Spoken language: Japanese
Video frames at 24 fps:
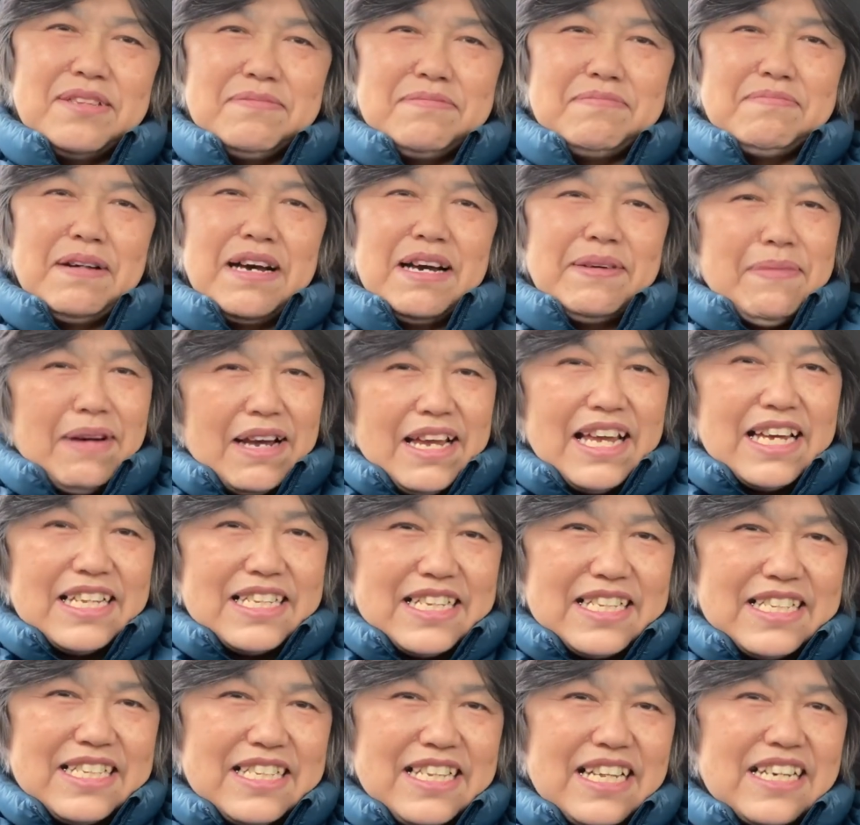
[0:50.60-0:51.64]
毎
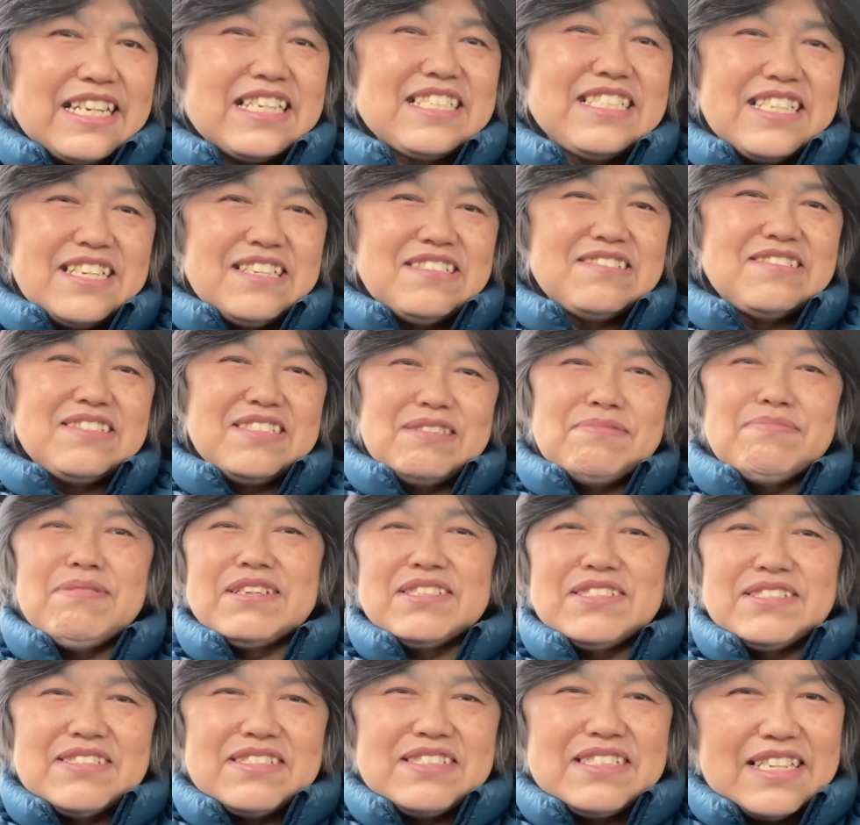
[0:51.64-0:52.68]
朝参加している千葉
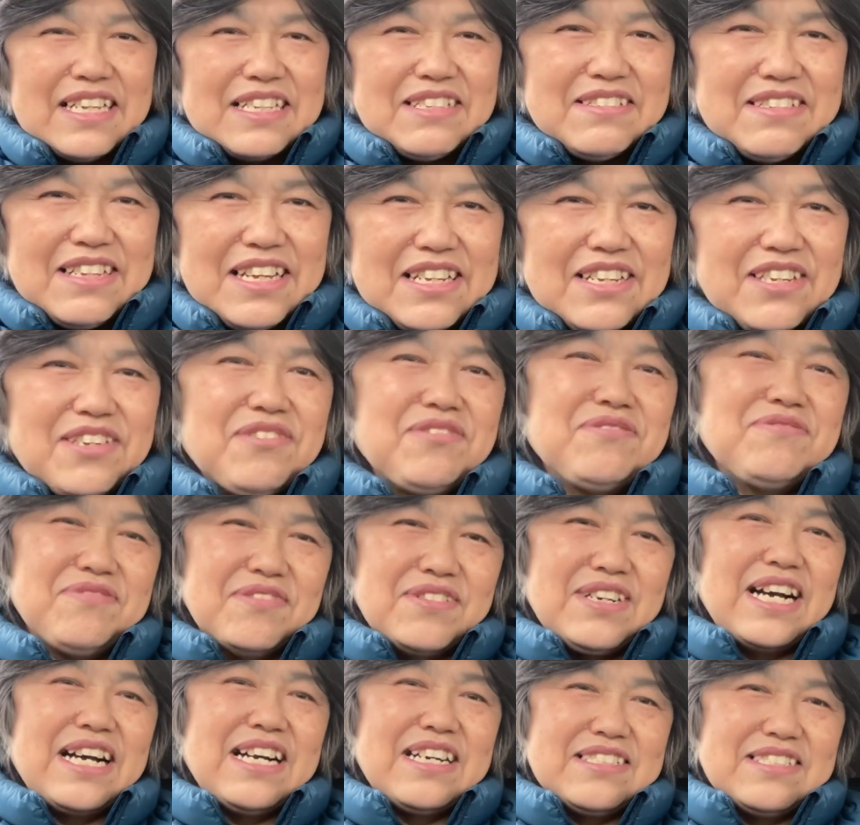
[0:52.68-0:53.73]
修二さんのね、教
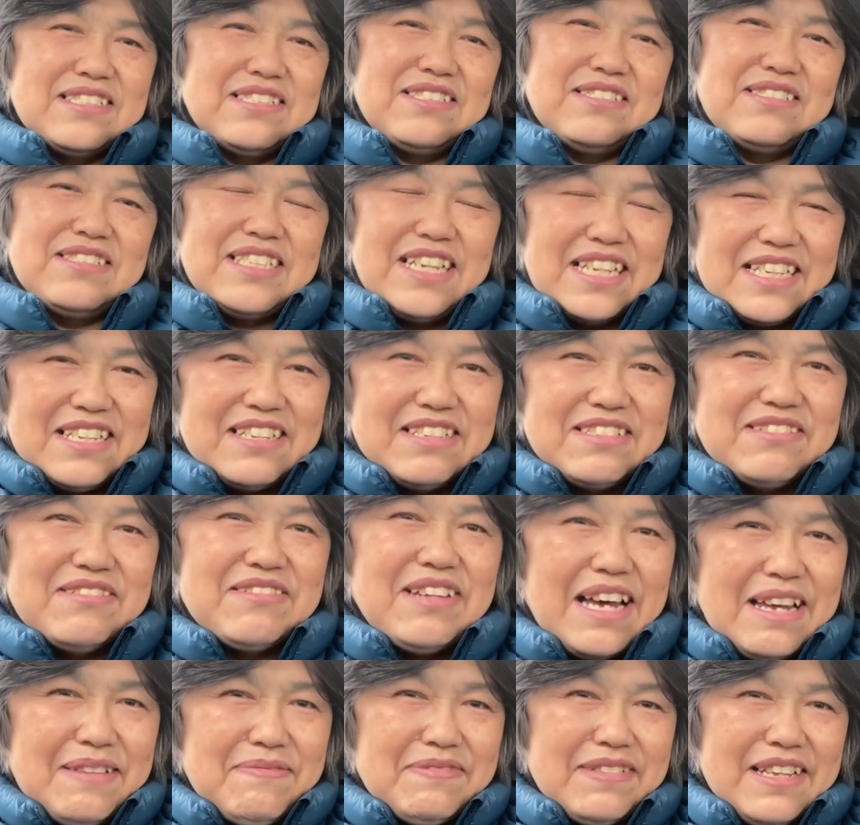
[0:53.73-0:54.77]
文感覚するチャンネルの
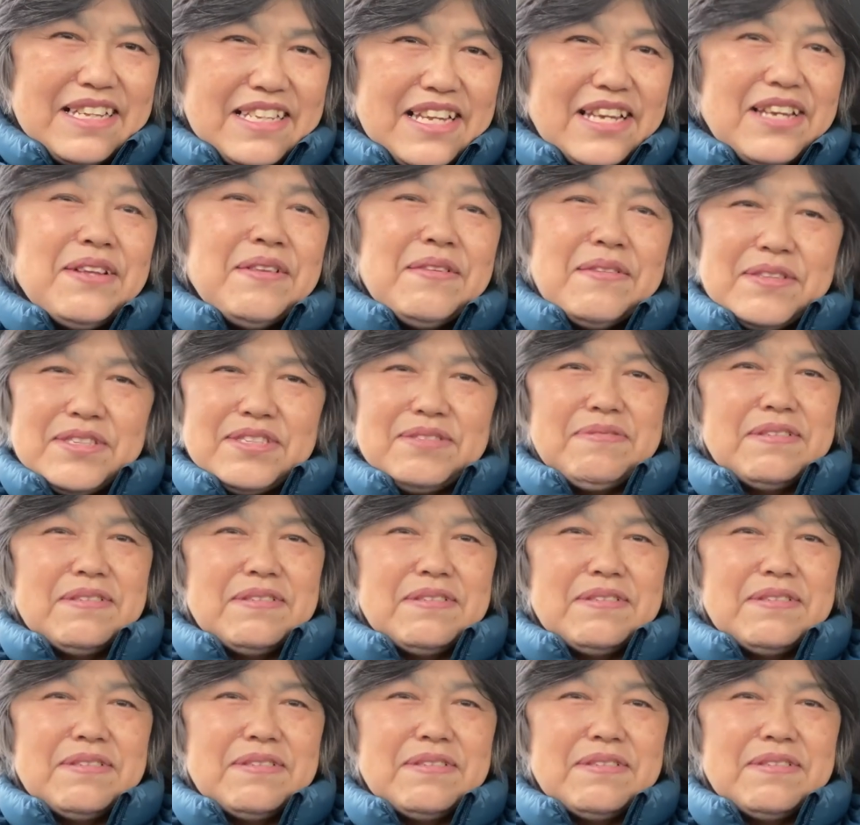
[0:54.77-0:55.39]
ライブでね、千